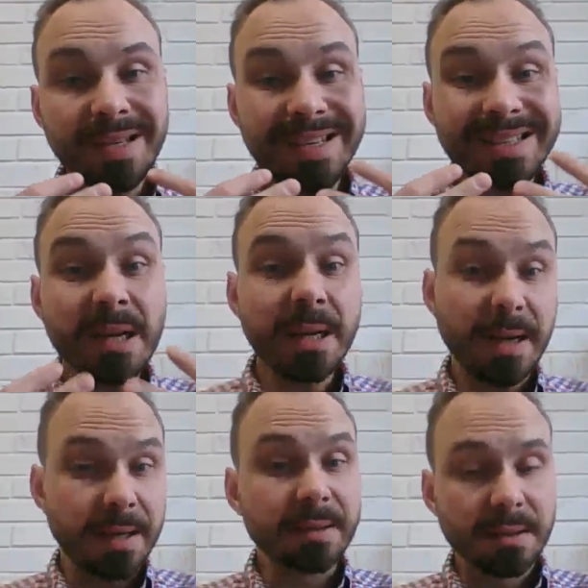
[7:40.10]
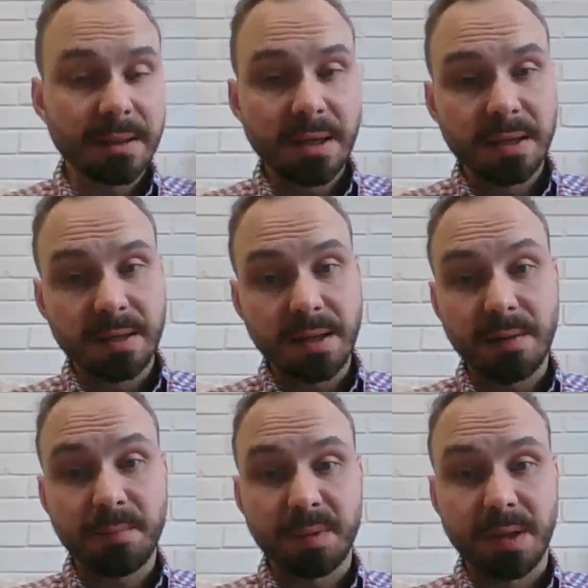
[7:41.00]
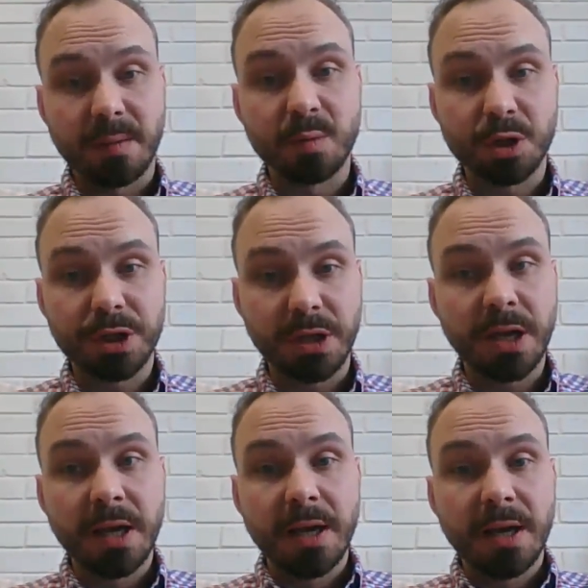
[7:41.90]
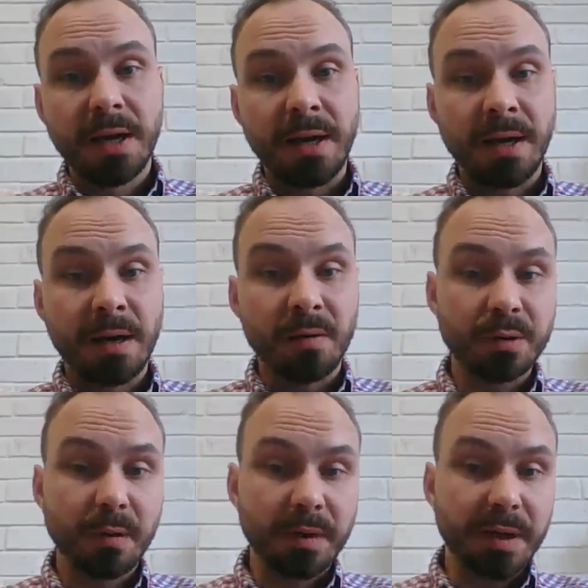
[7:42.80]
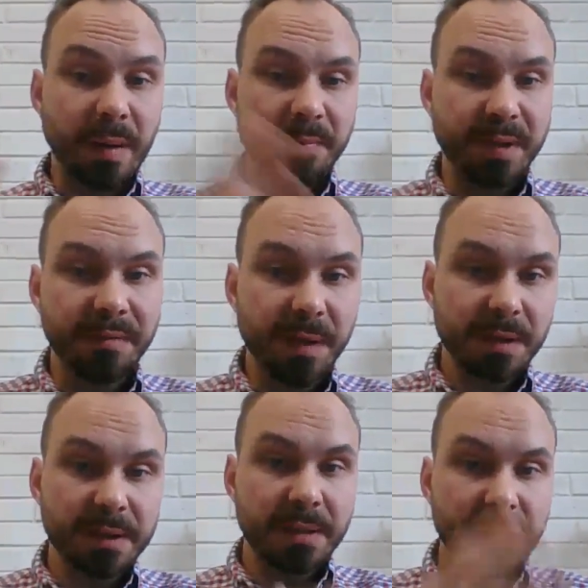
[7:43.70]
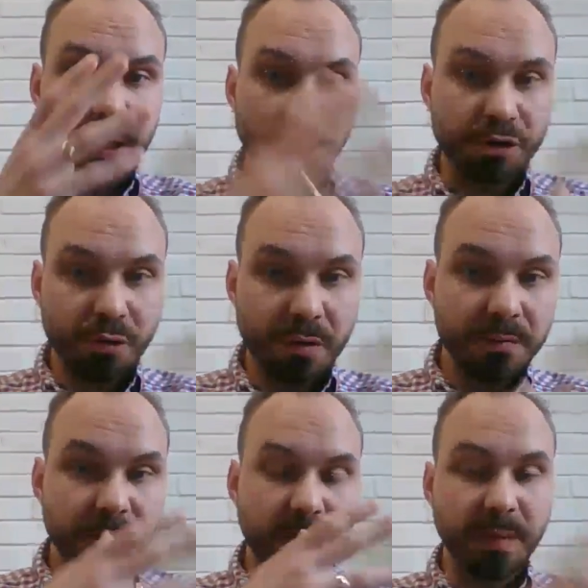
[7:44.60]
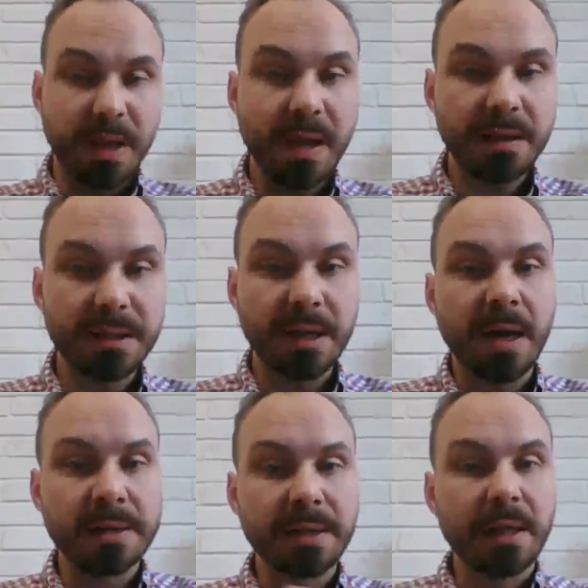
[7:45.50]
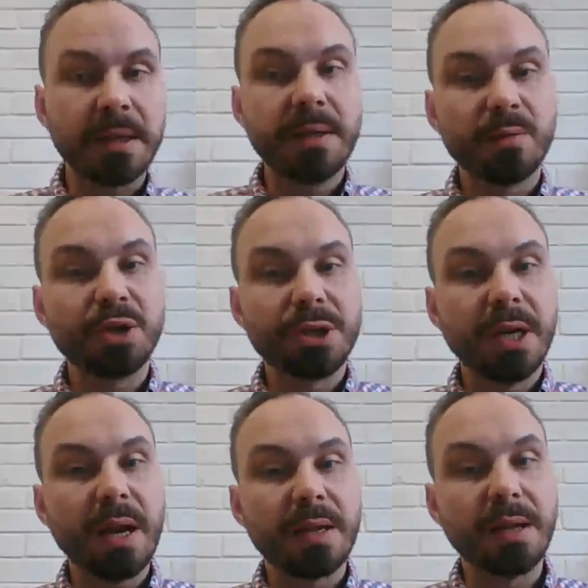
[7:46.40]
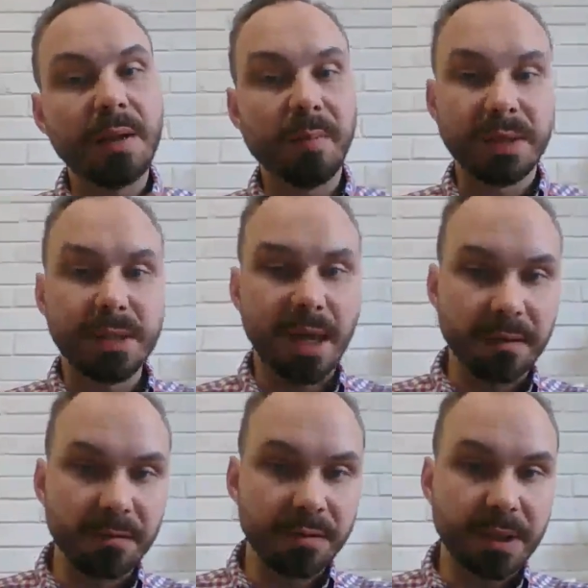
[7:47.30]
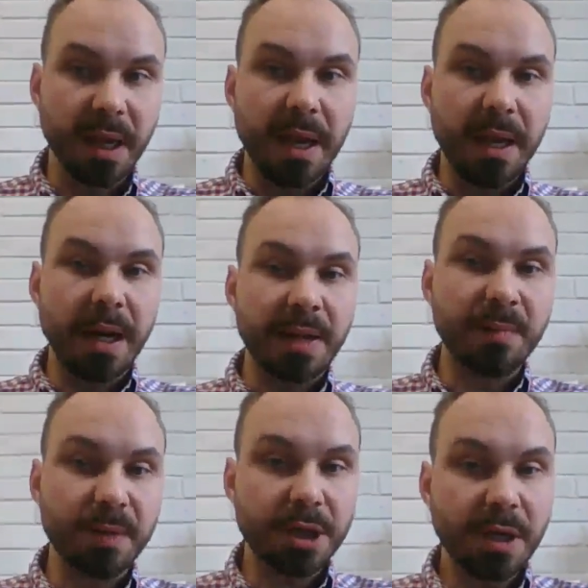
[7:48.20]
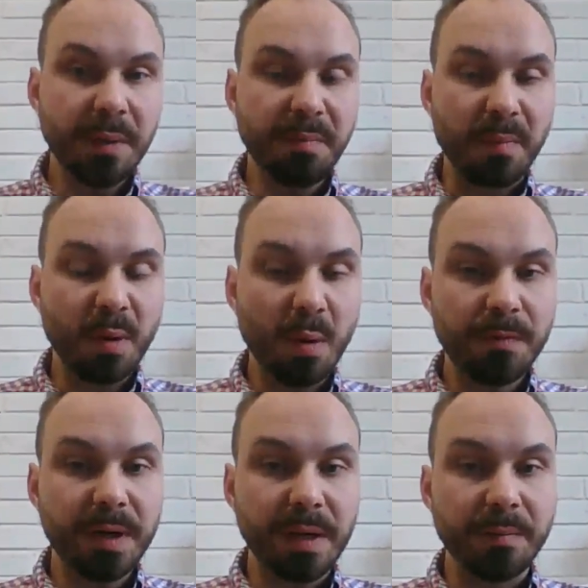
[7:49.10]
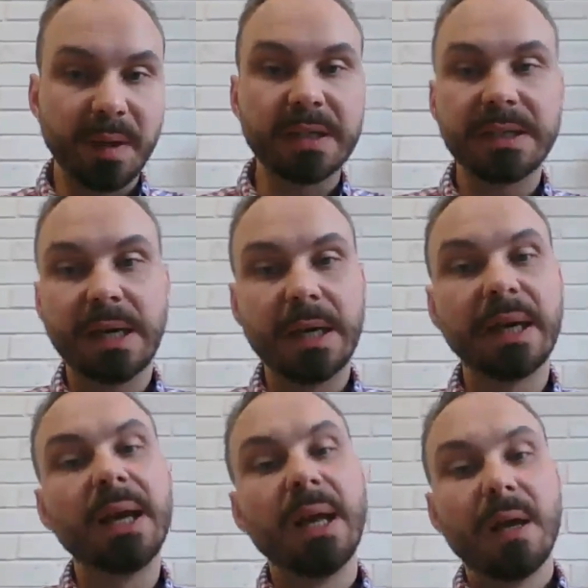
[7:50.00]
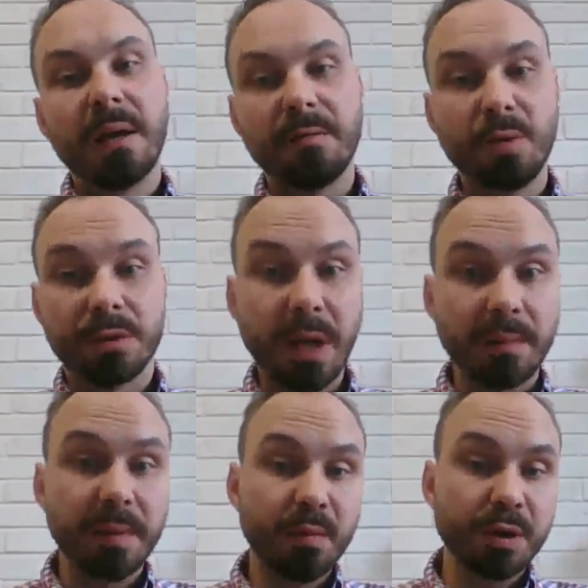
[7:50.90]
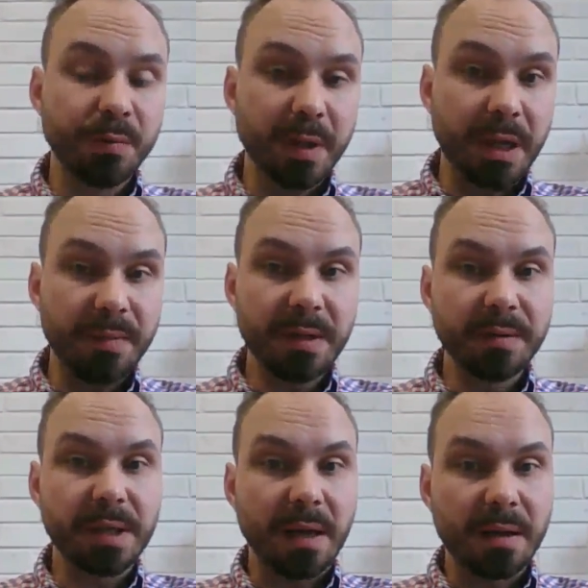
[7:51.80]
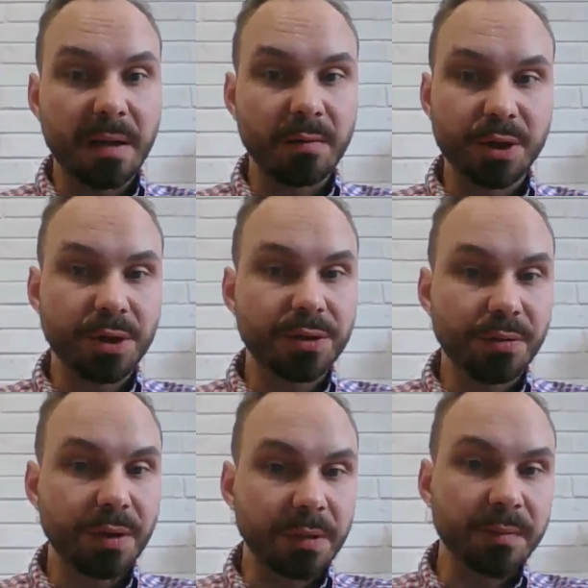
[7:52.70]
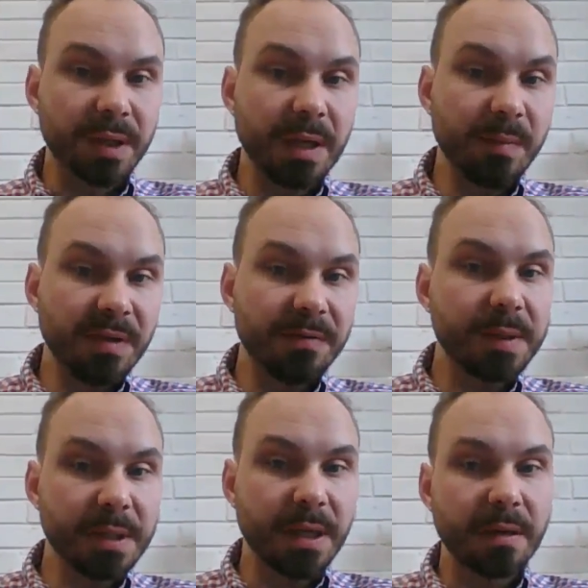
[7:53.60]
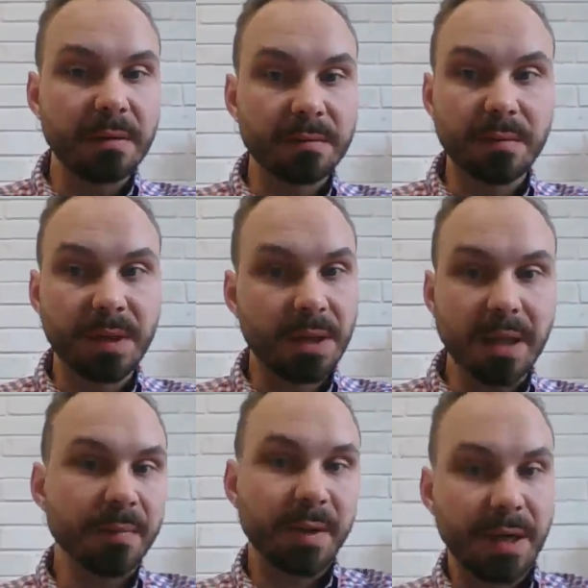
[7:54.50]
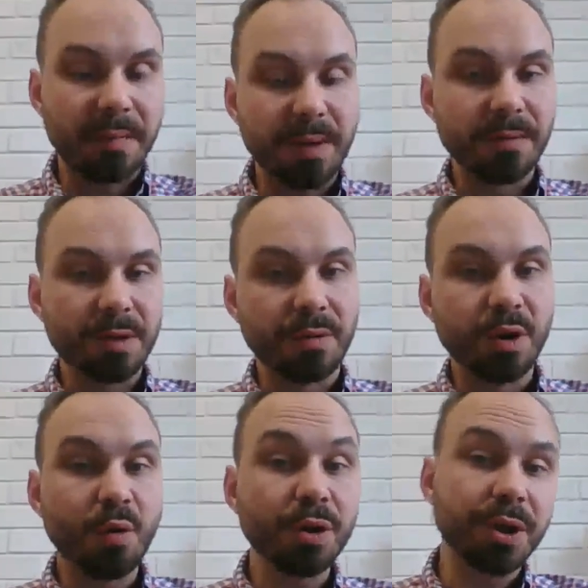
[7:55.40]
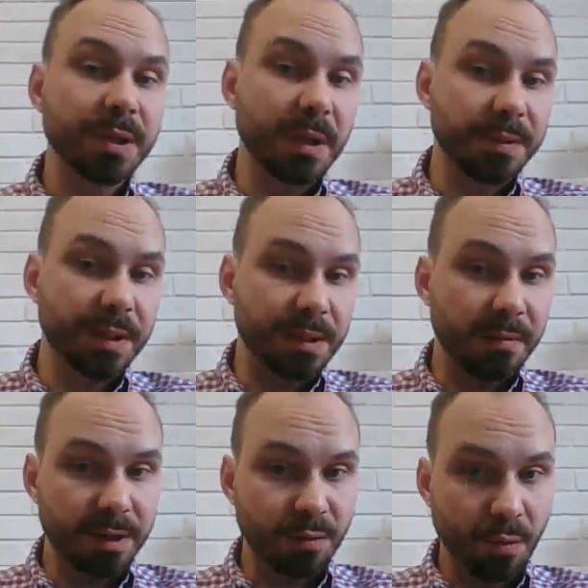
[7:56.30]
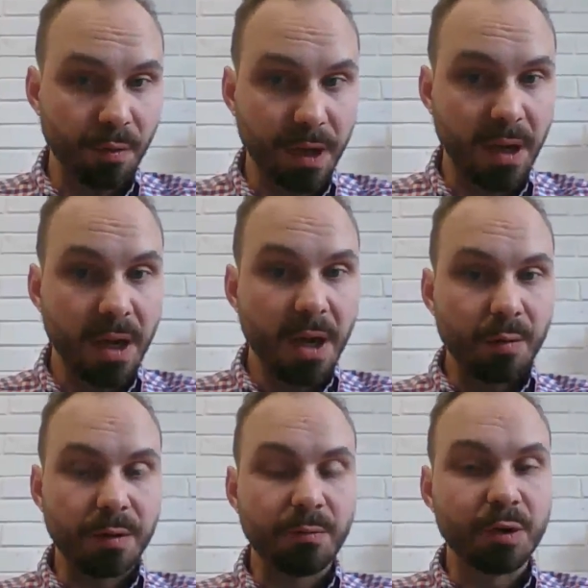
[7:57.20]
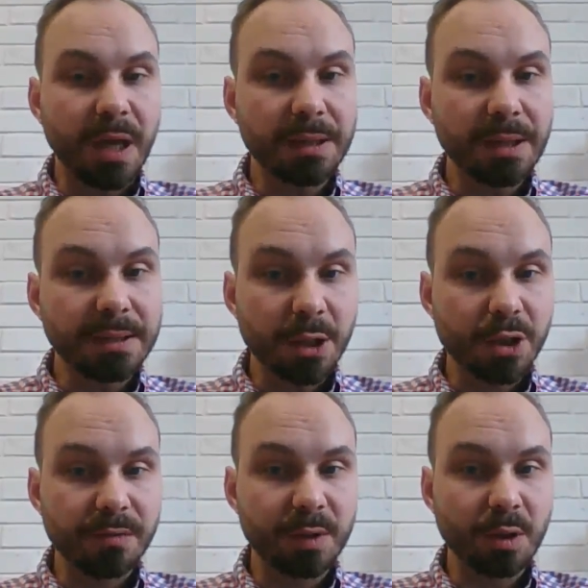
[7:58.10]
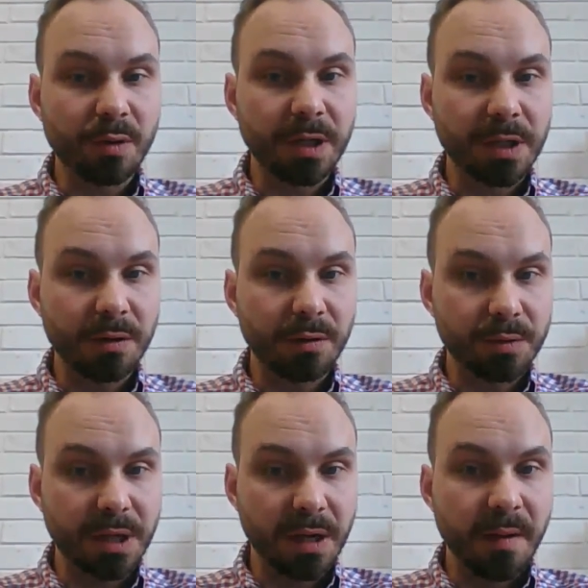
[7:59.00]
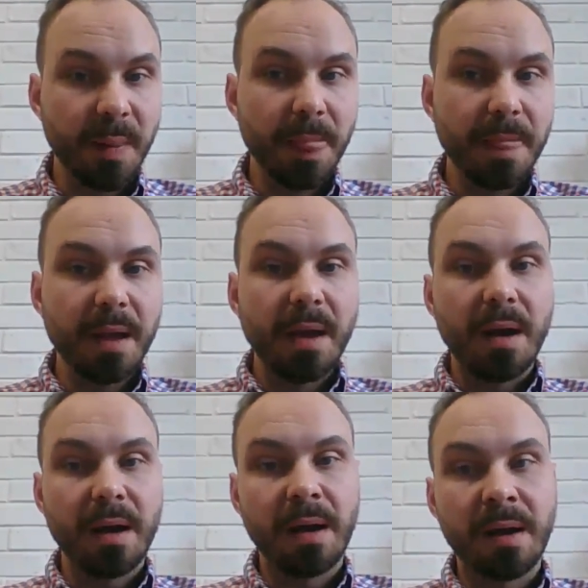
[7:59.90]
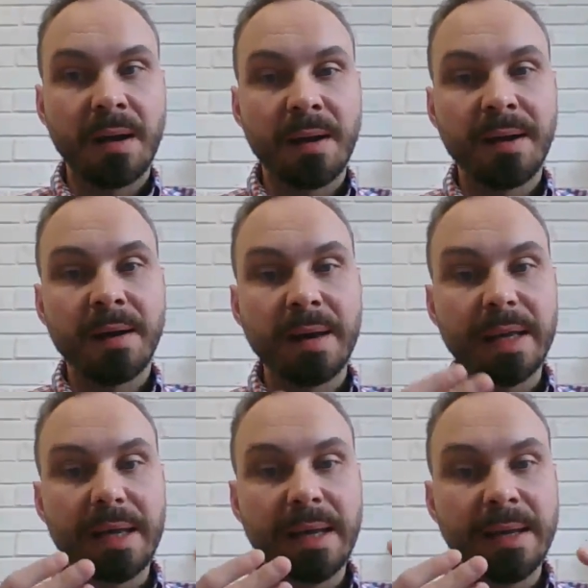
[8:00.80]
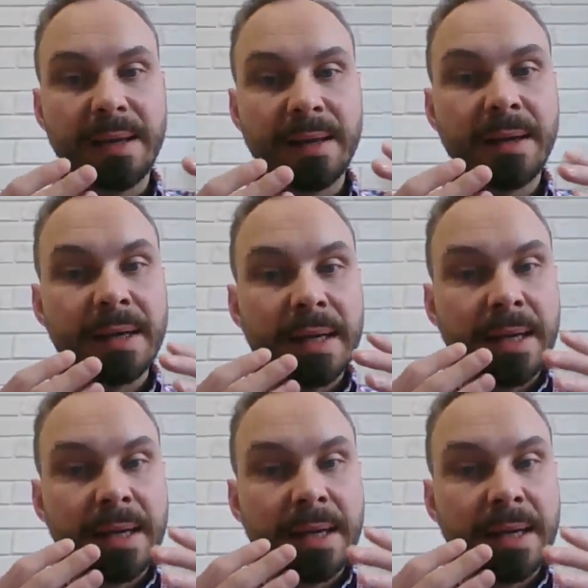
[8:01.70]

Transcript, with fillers: несколько лет, да, потому что, э, условно говоря, появилось, хорошо, применяется, а остальные учителя не подтягиваются. Или они пришли, попробовали, им показали, вот, да, мы можем программировать, а учителю там, химии, физики не надо программировать, он не хочет сам создавать уроки, у него и так достаточно высокая нагрузка. А, и